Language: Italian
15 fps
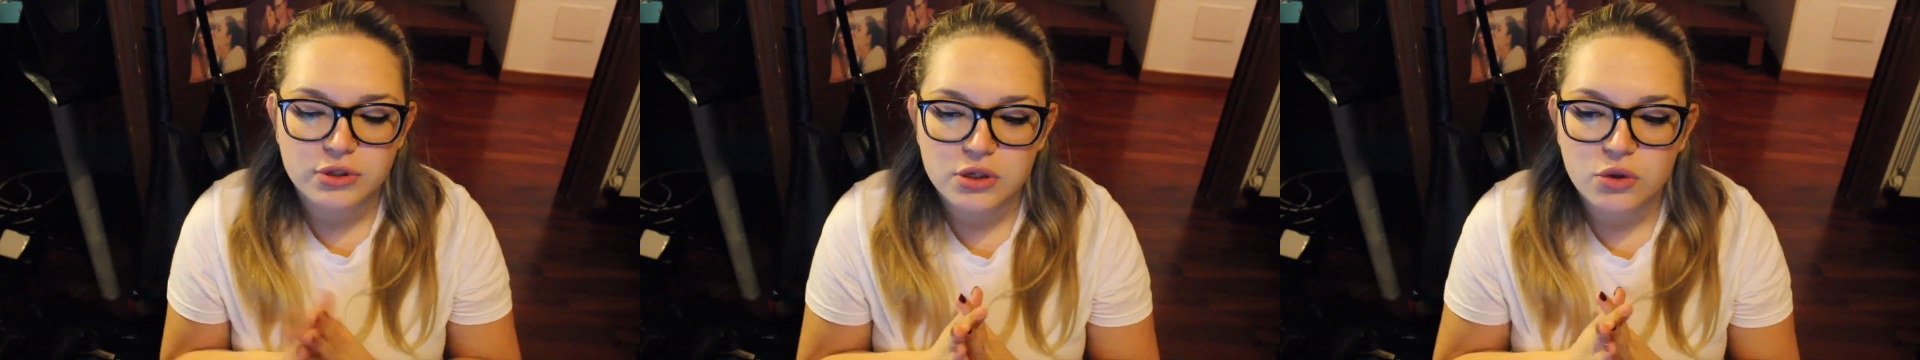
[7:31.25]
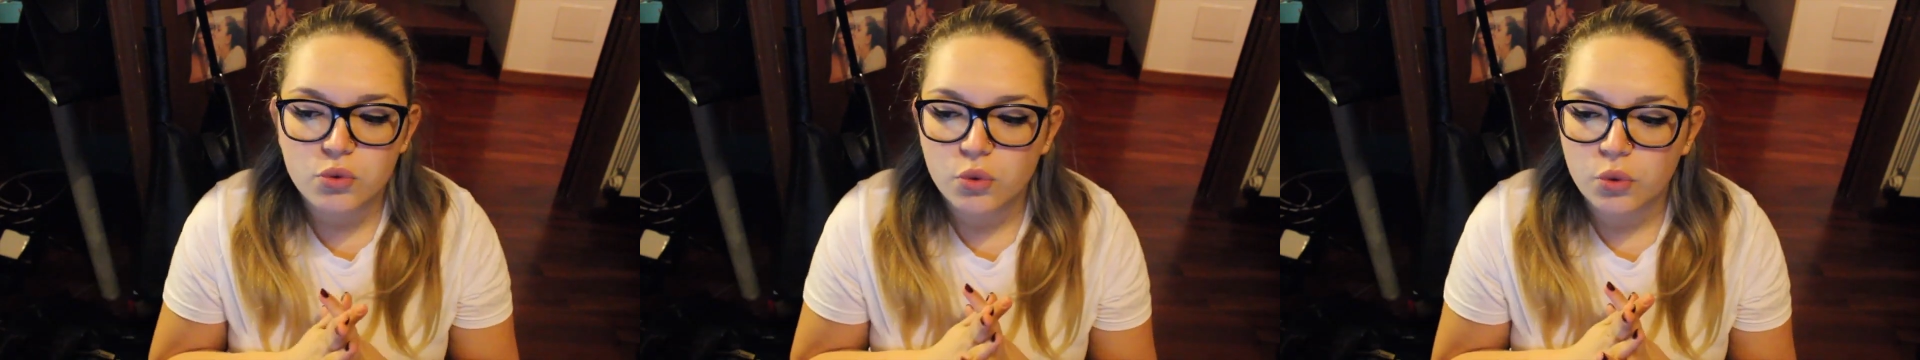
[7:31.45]

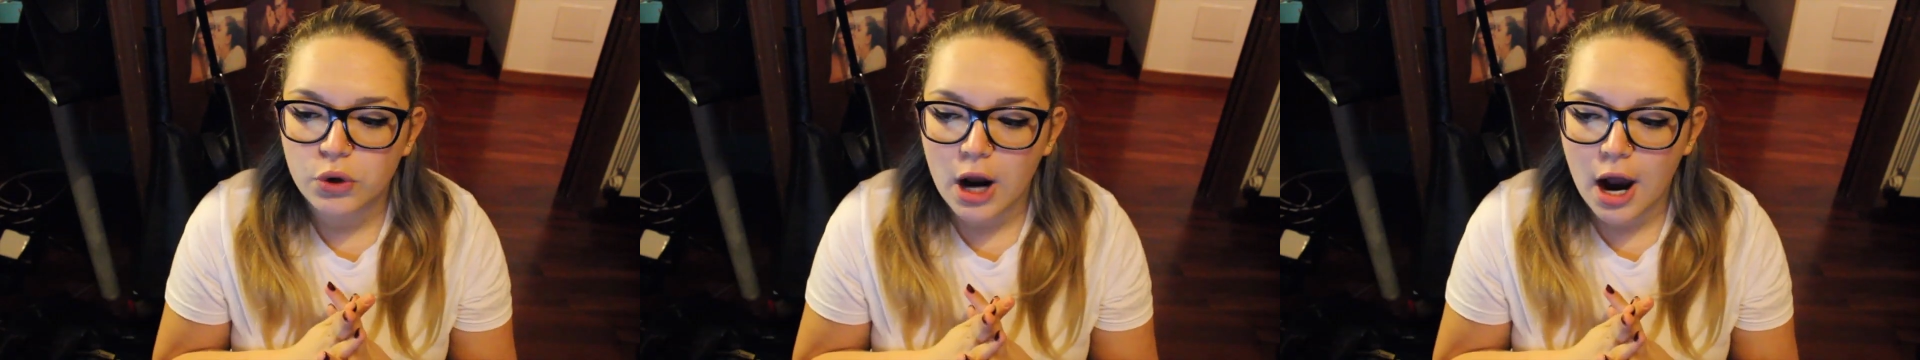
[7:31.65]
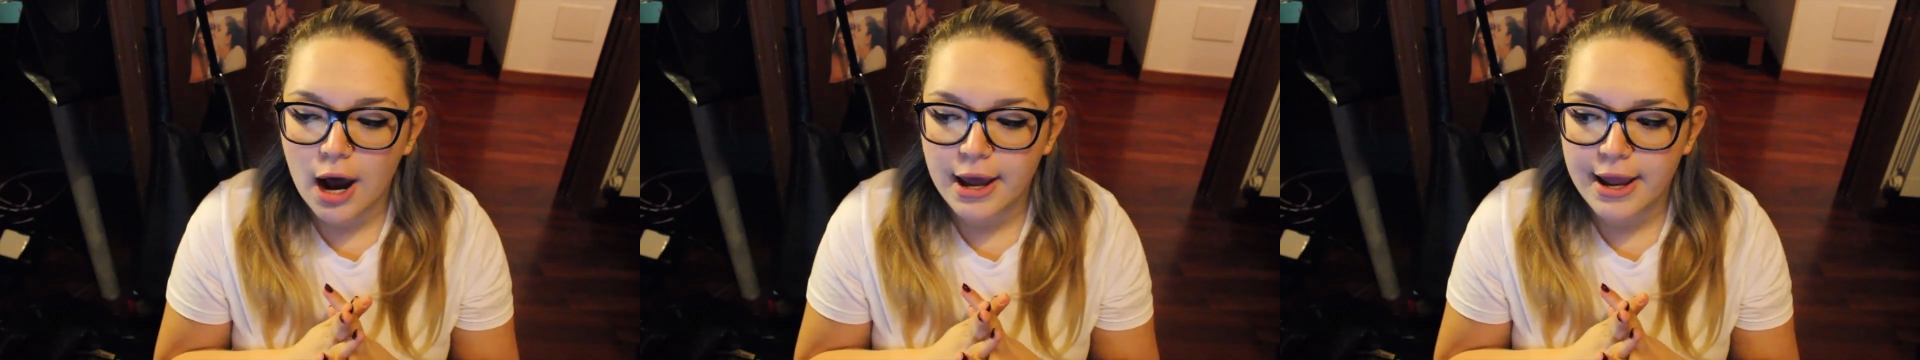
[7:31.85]

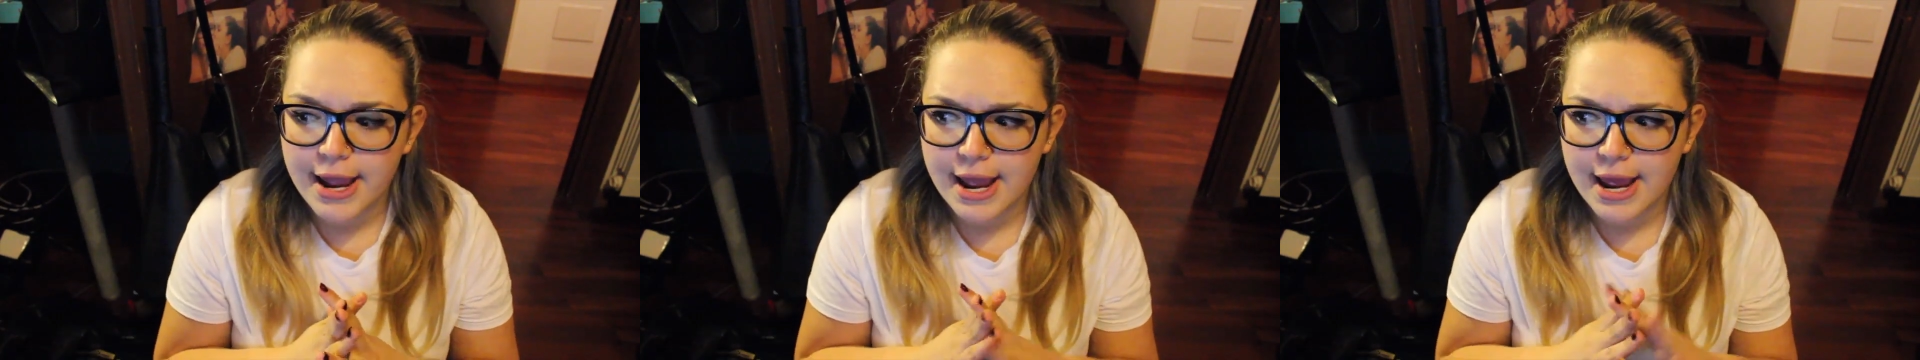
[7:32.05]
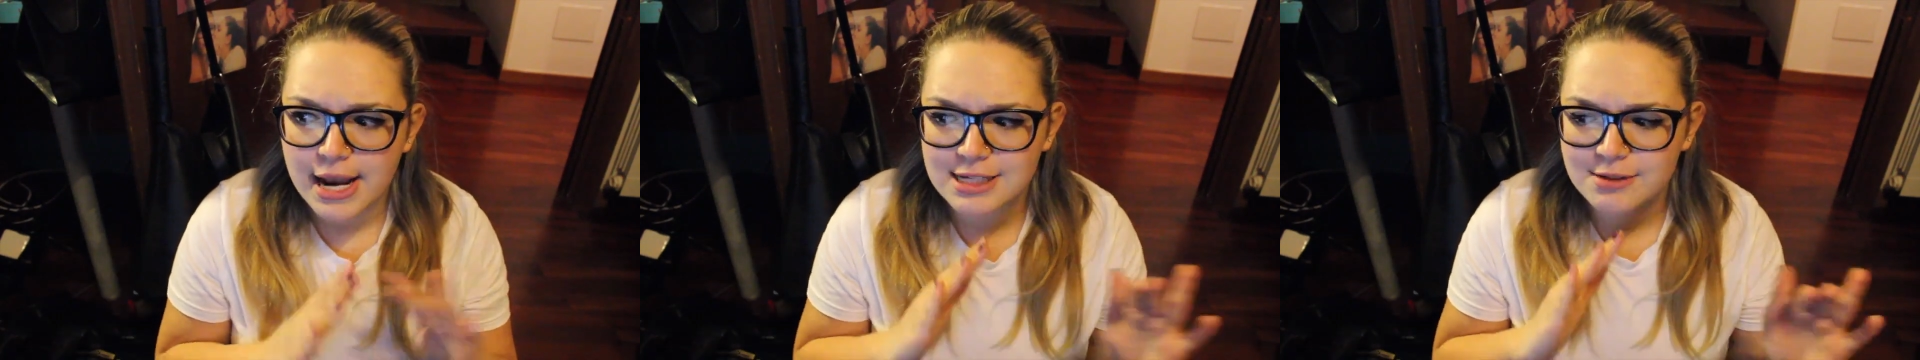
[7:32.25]
sicura
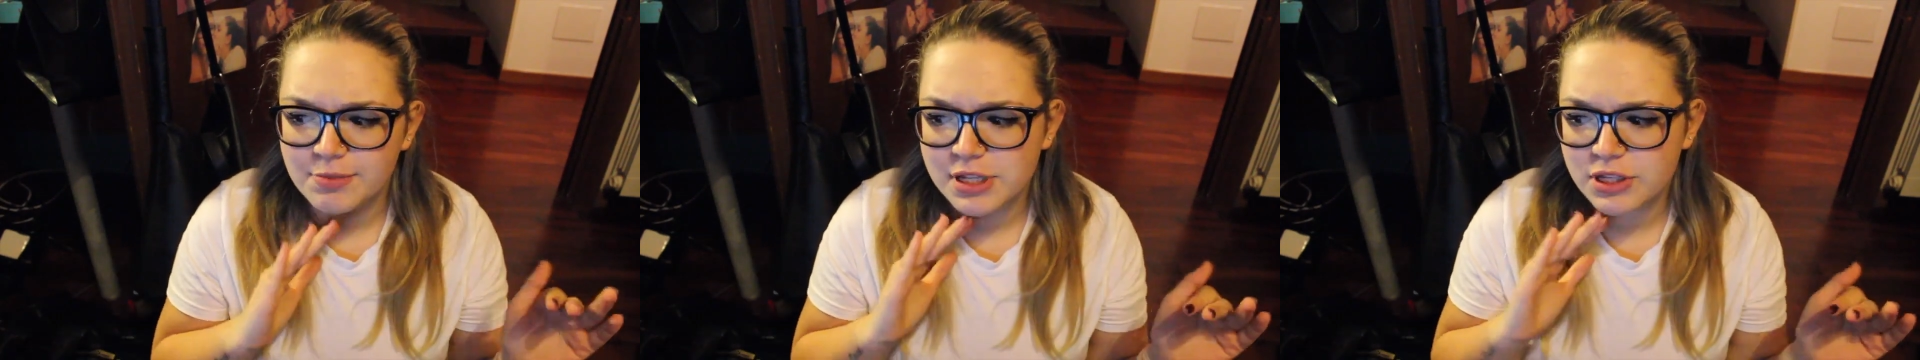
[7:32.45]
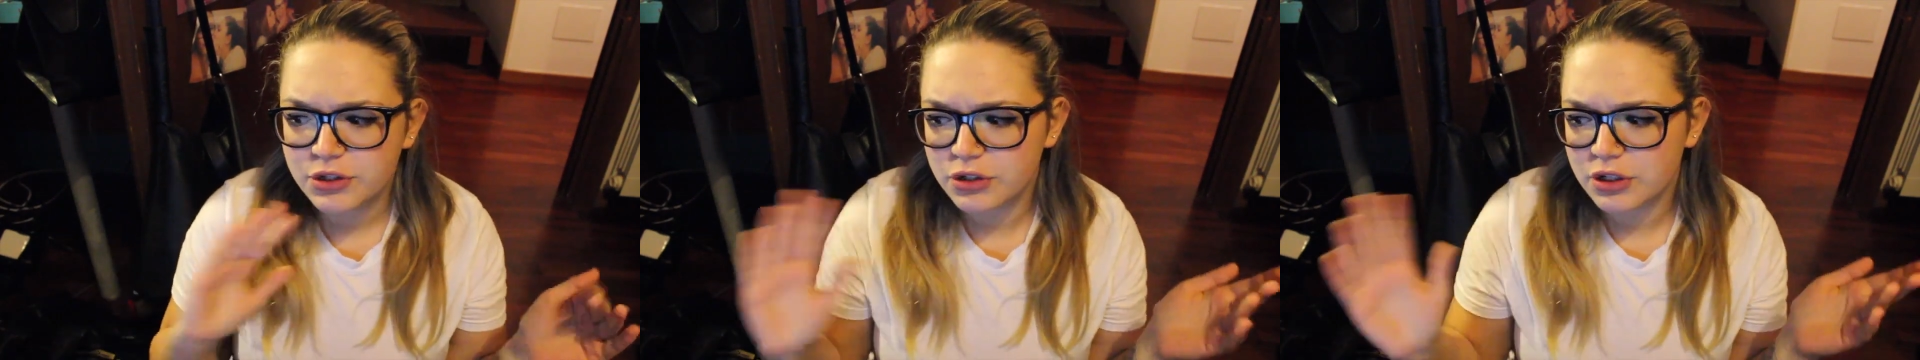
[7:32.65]
e la
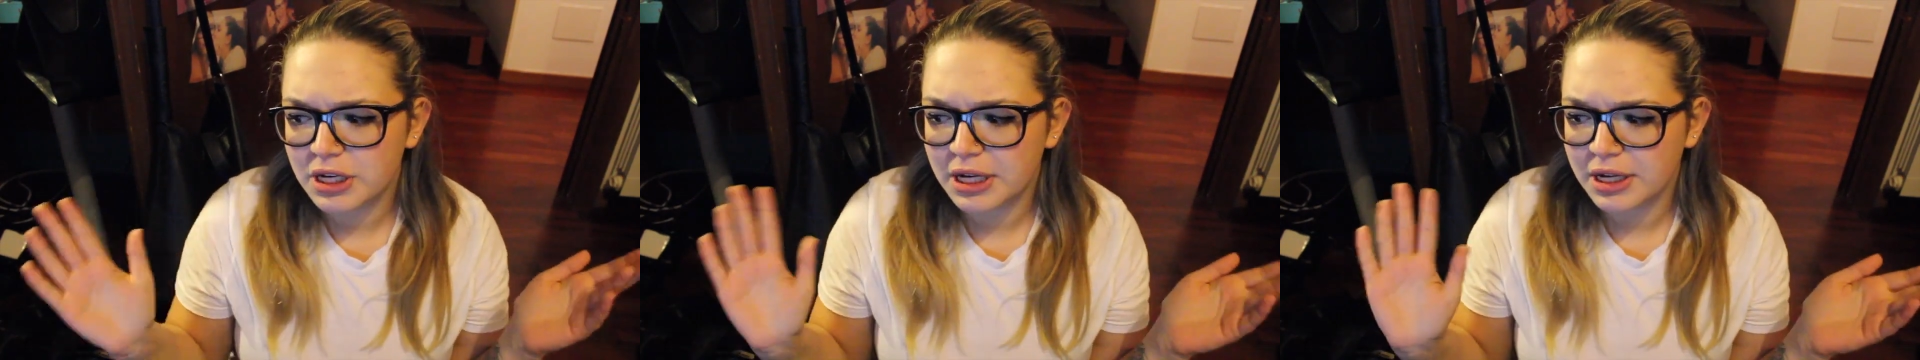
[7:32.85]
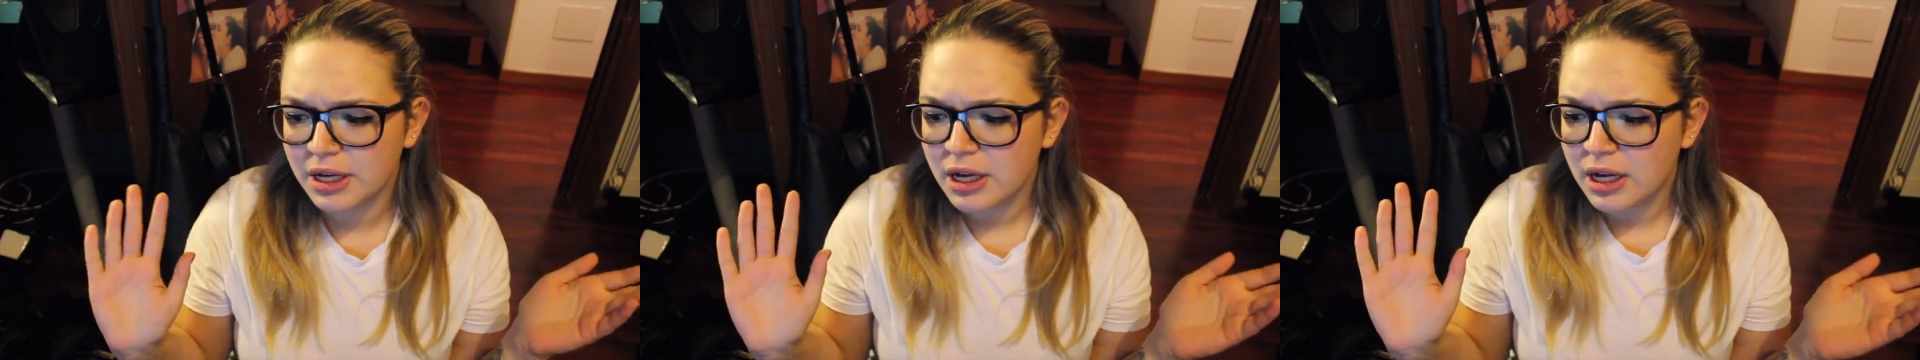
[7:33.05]

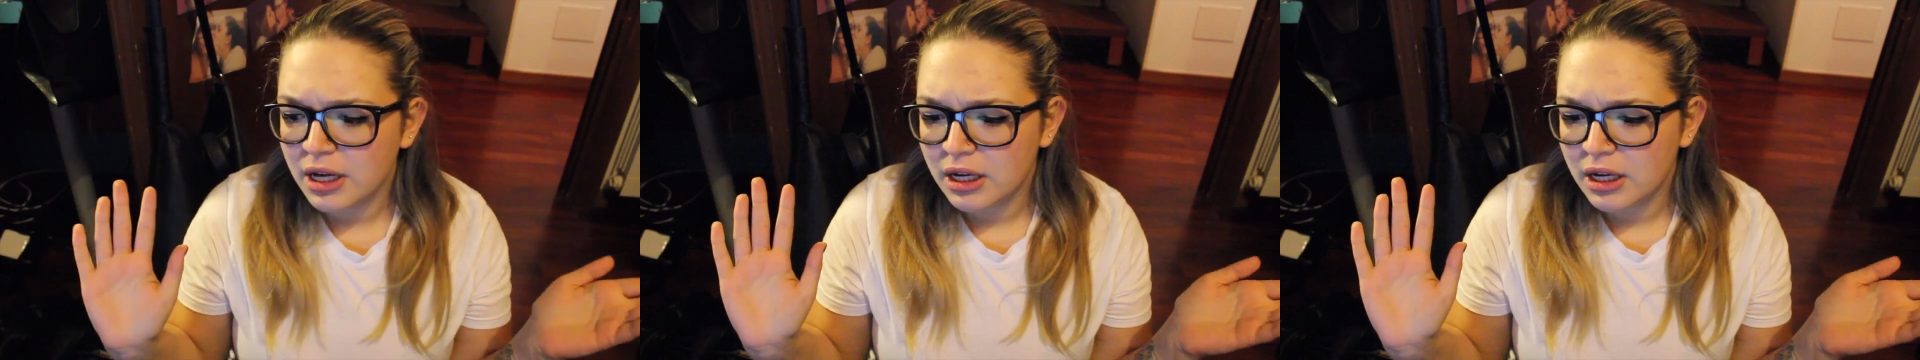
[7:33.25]
spedizione